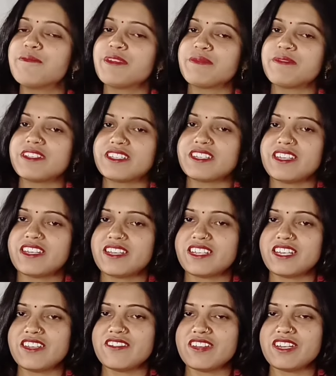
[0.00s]
फिर मिलते हैं
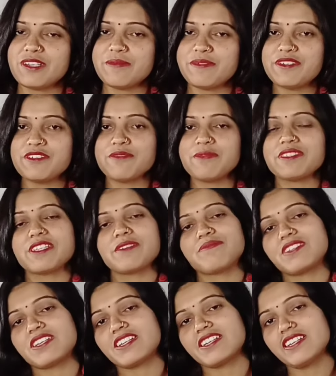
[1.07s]
अगले वाली वीडियो में
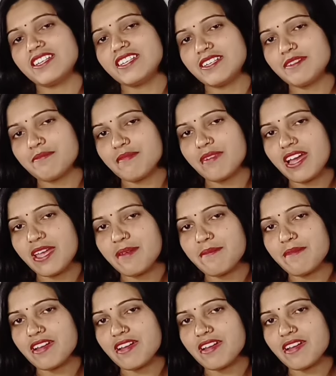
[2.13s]
तब तक के लिए बाय